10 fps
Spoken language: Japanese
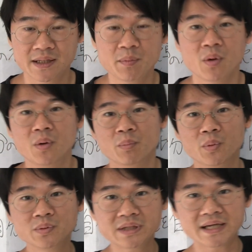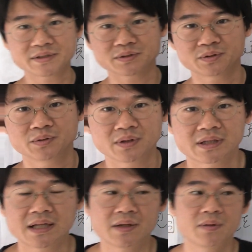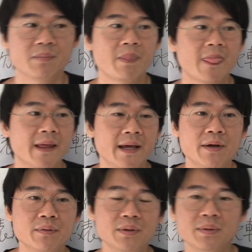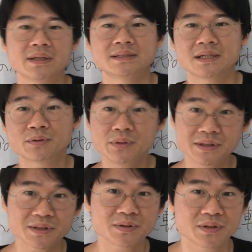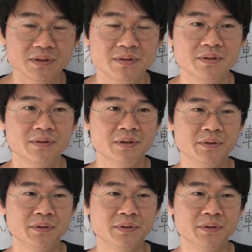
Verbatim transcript: でも、問題集というのはただの、英語ではですね、クイズっていう